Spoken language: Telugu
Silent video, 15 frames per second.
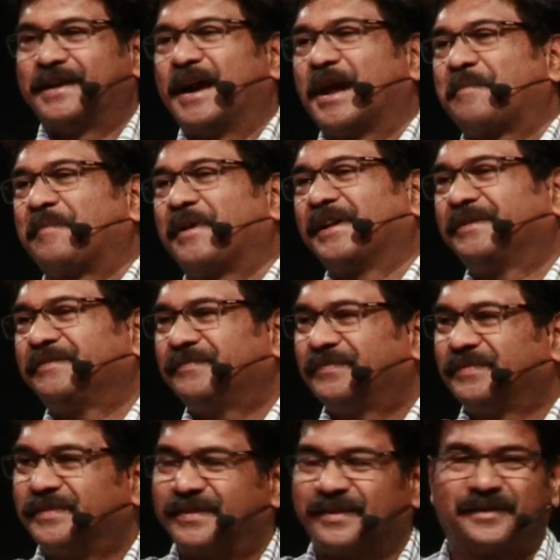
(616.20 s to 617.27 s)
ఈ అర్పణ
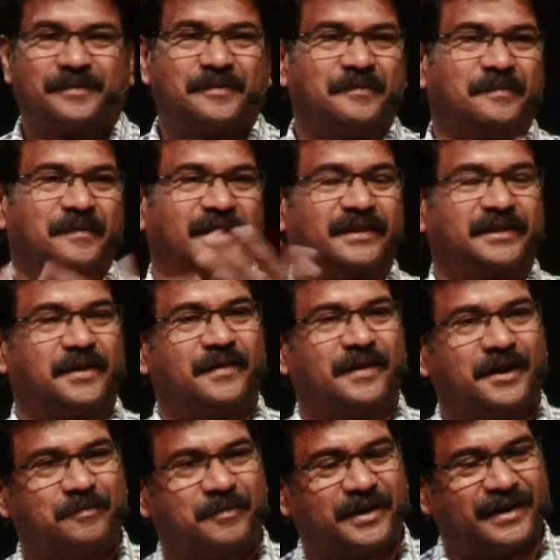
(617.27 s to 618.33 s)
మిగతా
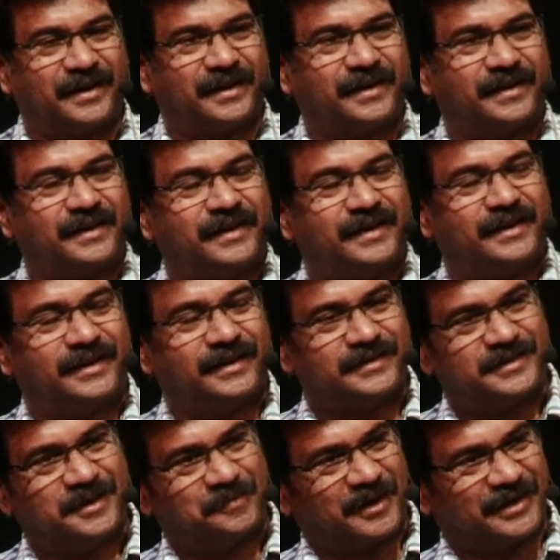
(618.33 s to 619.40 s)
వాళ్ళు ఎప్పుడైనా
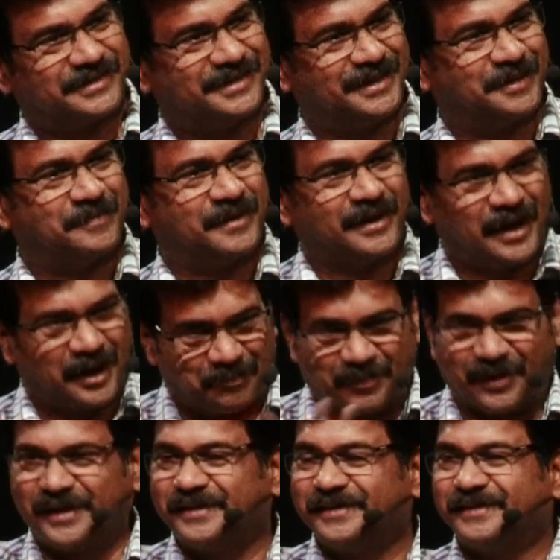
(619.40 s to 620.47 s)
ఇచ్చే ప్రత్యేకమైన
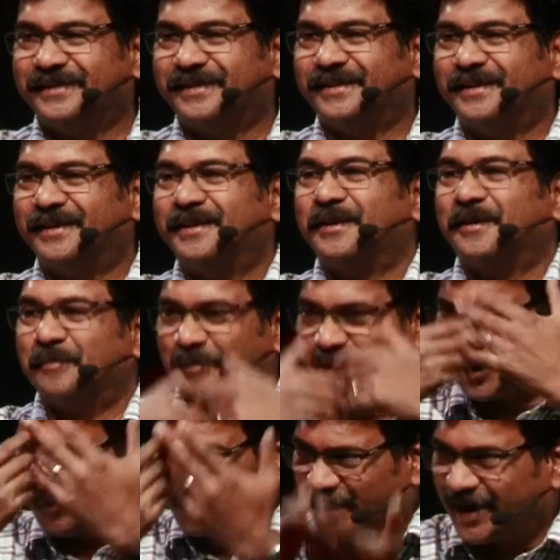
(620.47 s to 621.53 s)
అర్పణ
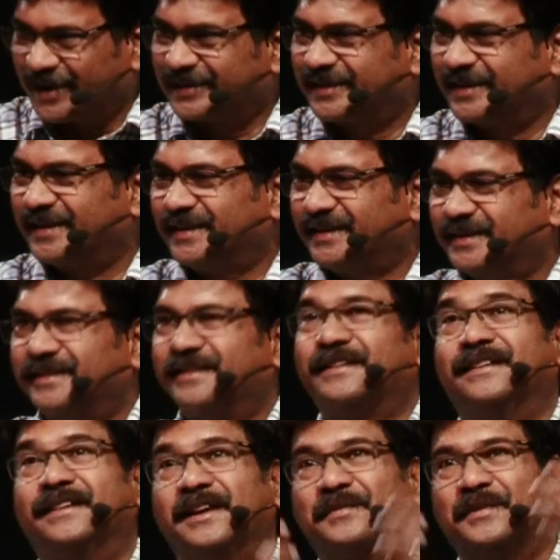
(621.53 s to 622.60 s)
మన ప్రార్థన
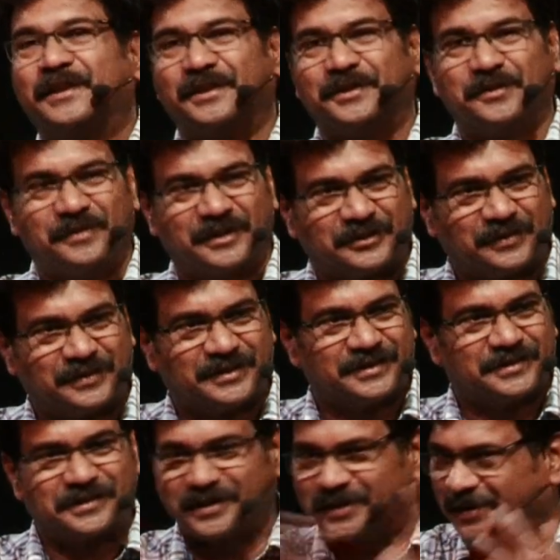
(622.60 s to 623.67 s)
దేవుని అందు
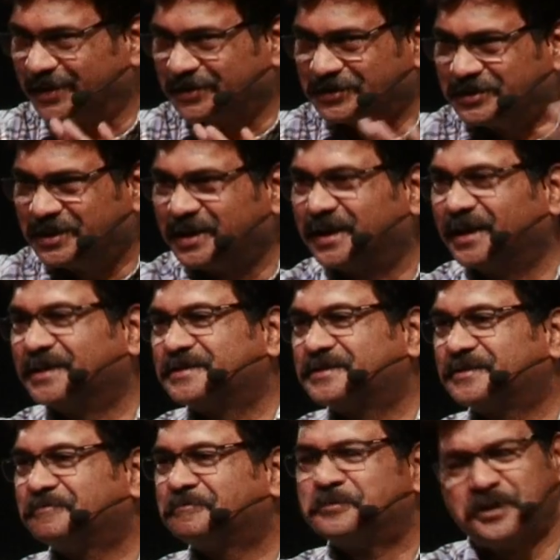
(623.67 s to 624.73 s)
విశ్వసించడం నథింగ్
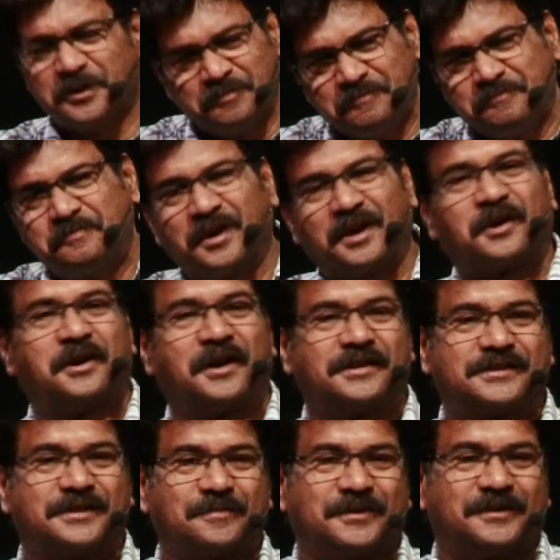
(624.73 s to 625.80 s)
ఎల్స్ సింపుల్
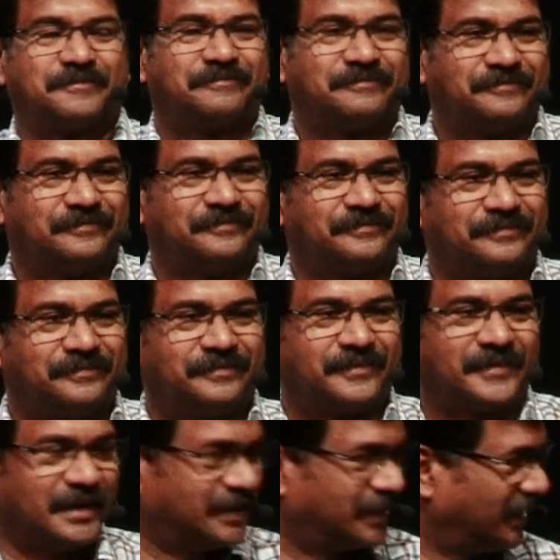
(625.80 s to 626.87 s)
కాన్సెప్ట్
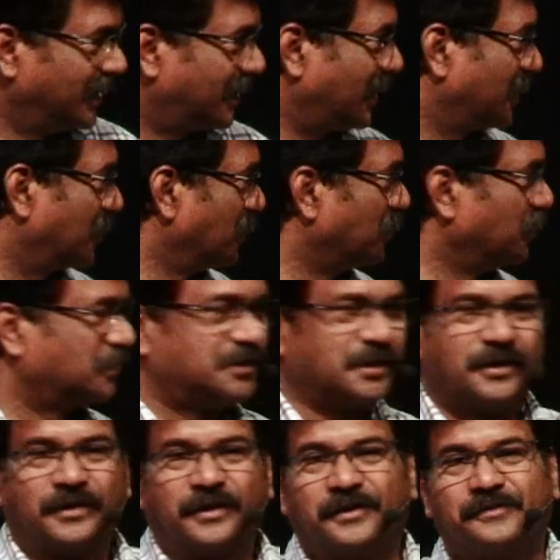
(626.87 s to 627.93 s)
అందుకని ఇక్కడ కూడా
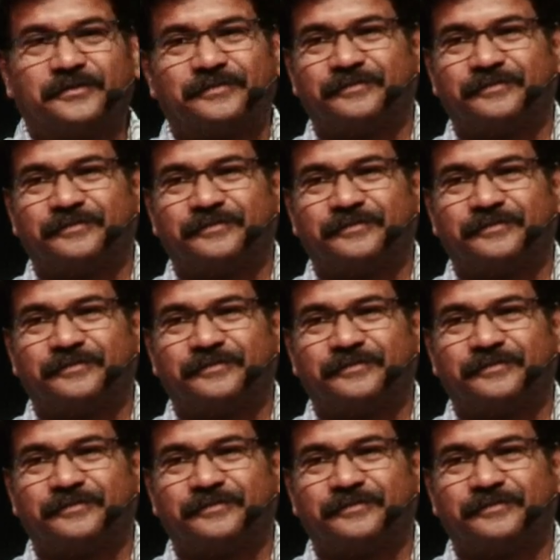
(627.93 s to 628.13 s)
కుర్చీలు ఉండవు